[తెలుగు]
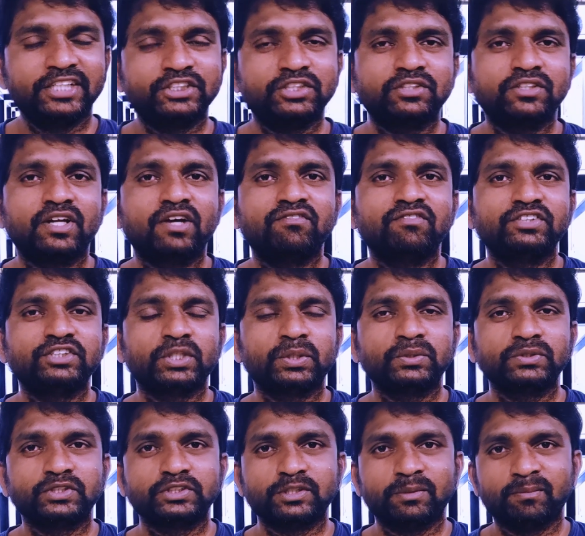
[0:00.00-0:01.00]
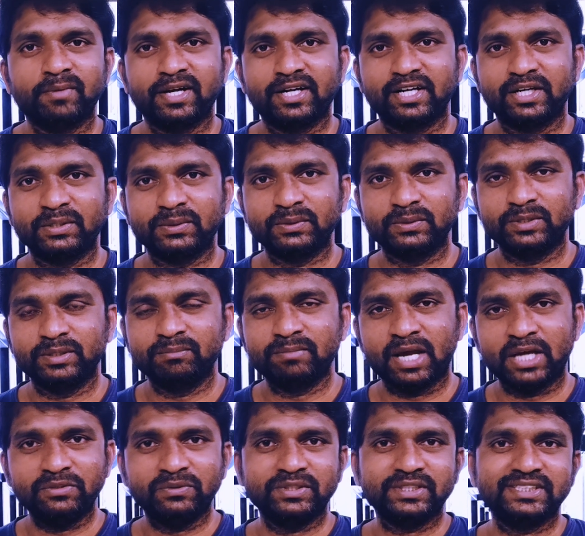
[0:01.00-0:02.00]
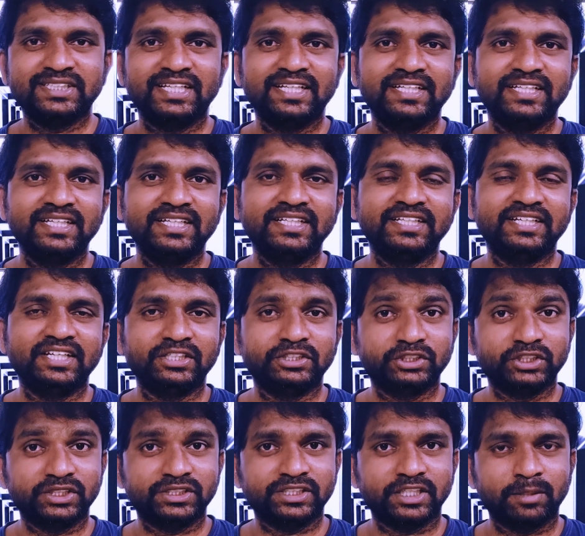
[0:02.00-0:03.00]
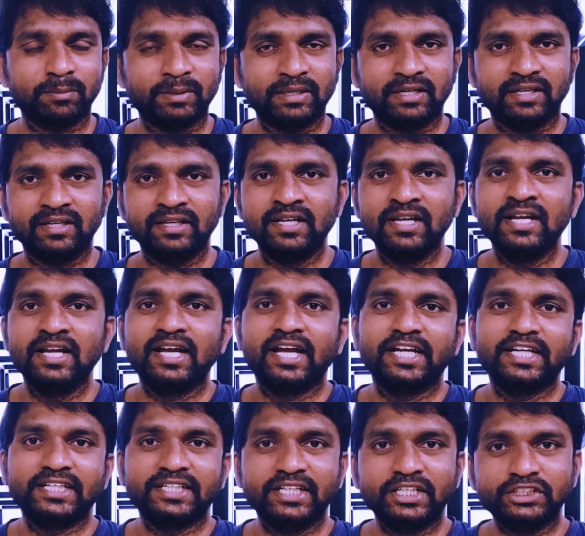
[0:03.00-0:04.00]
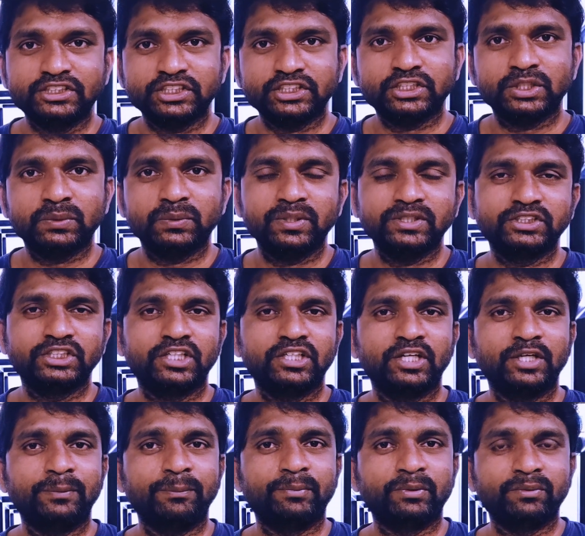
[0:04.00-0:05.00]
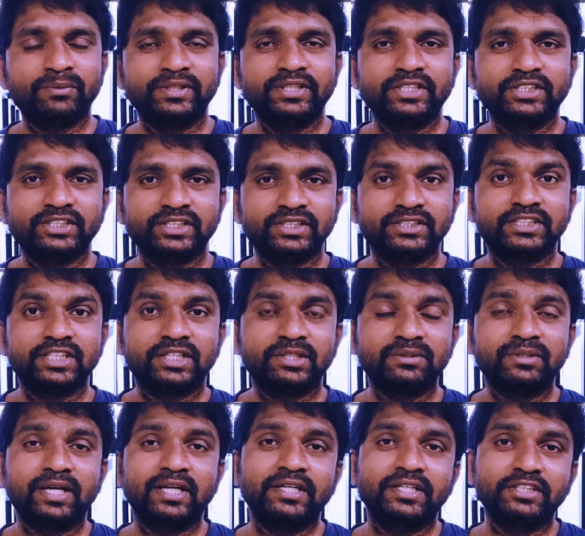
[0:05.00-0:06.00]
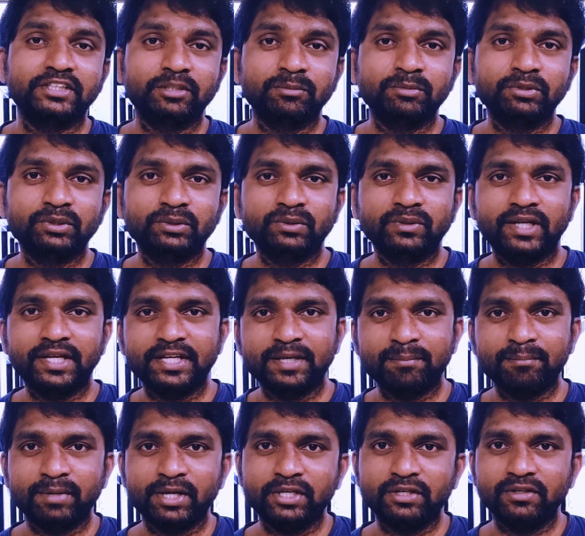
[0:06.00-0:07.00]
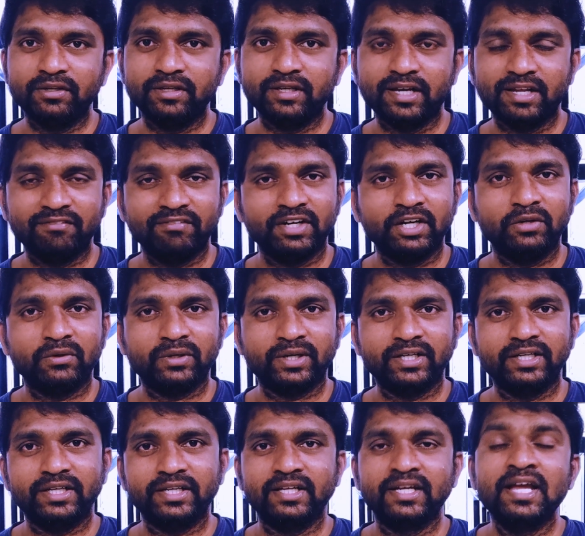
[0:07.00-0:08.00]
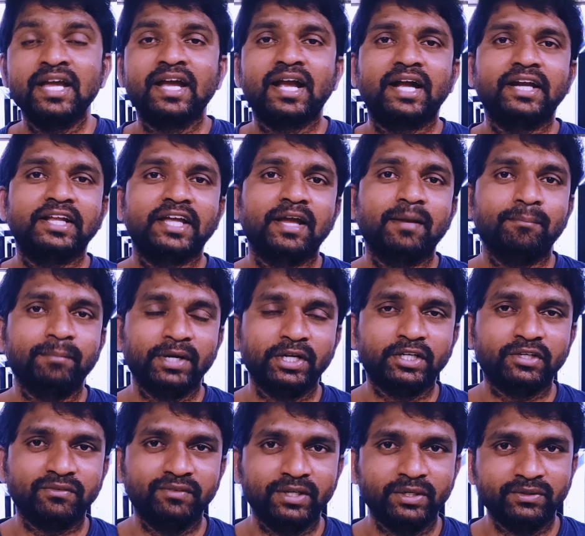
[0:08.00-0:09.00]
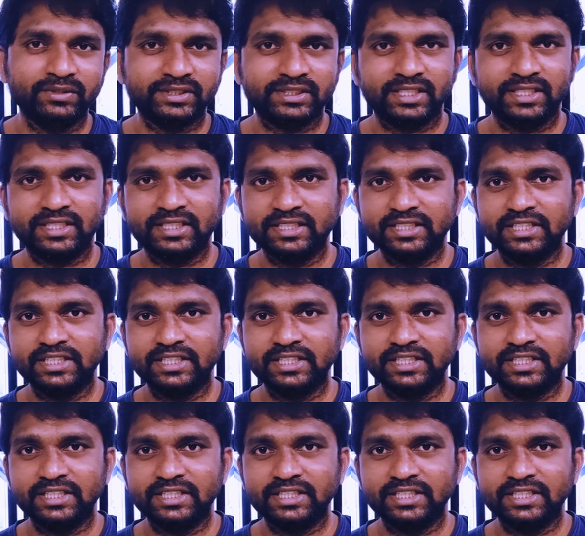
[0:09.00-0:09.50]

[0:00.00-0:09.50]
నెక్స్ట్ టాప్ ఫీచర్ గురించి మాట్లాడుకుందాం అది వచ్చేసరికి గెచ్చర్స్ అనమాట అండ్ గెచ్చర్స్ కూడా చాలా ఇంప్రూవ్ అయితే చేశారు అండ్ ఇంతకుముందుకున్న ఎంఐ లెవెన్లో కంటే అండ్ ఎంఐ ట్వెల్వ్ వచ్చేసరికి